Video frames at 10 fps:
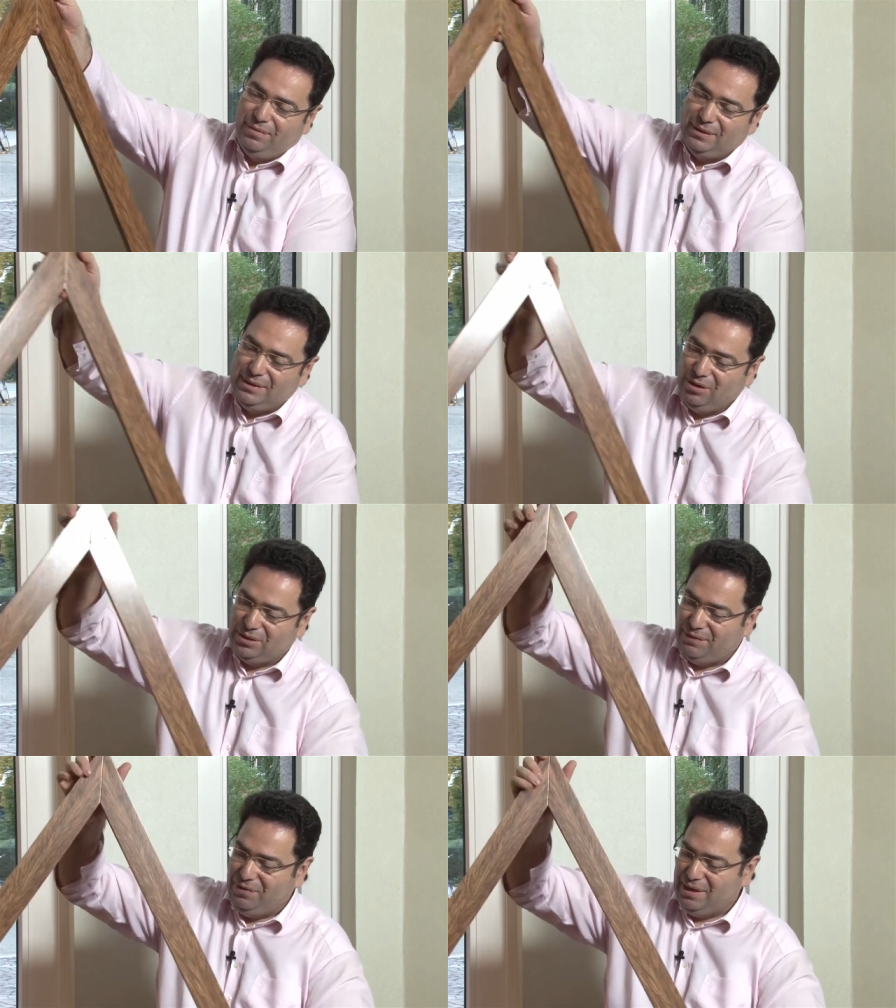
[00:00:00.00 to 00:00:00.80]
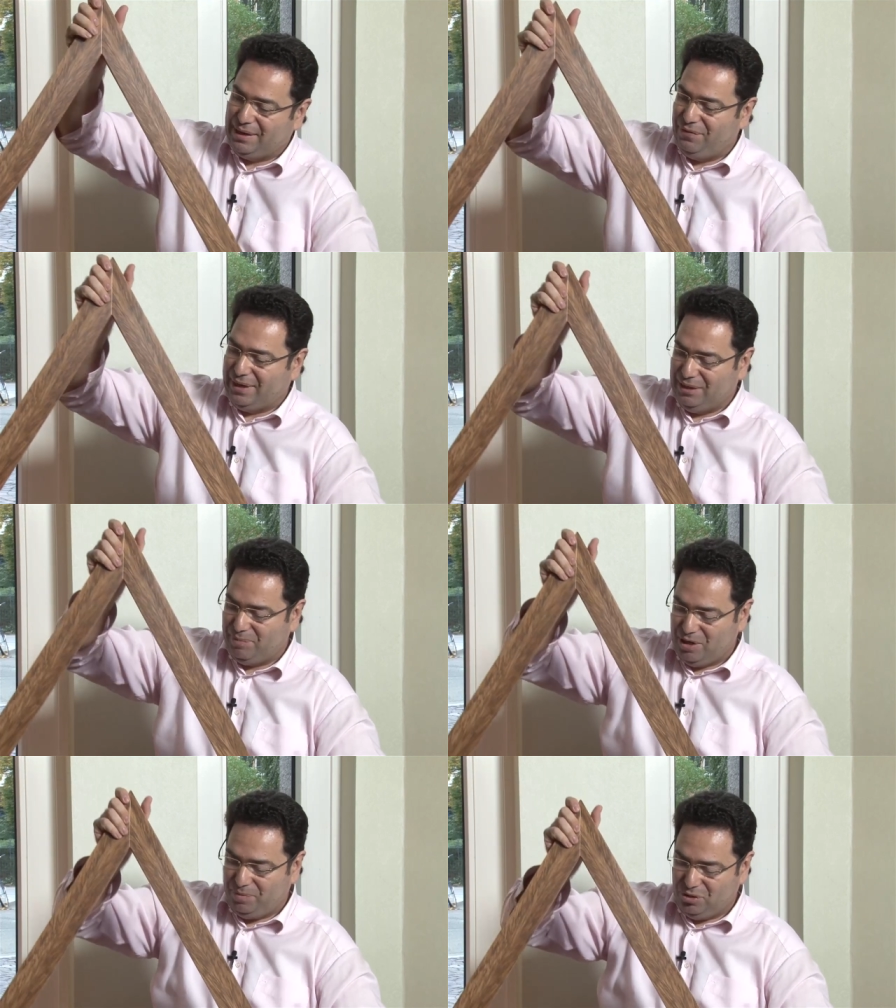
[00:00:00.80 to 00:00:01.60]
Es sind auch sehr viele
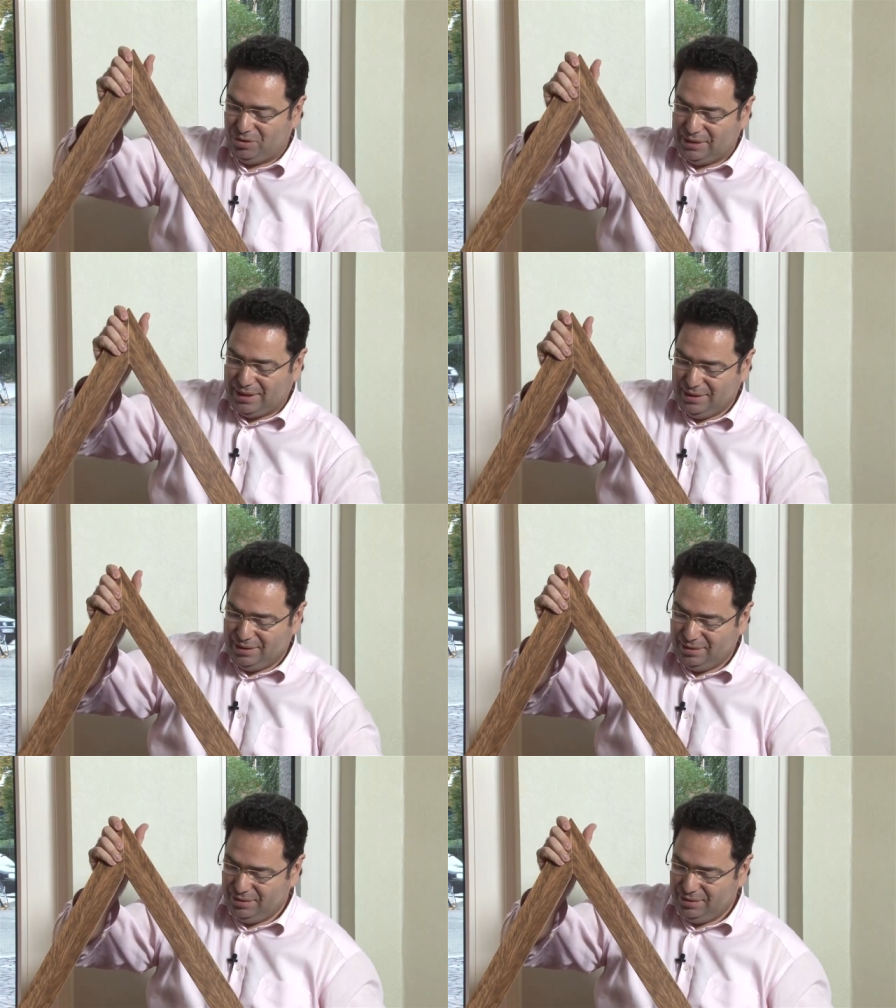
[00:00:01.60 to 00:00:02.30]
Referenzbeispiele schon da.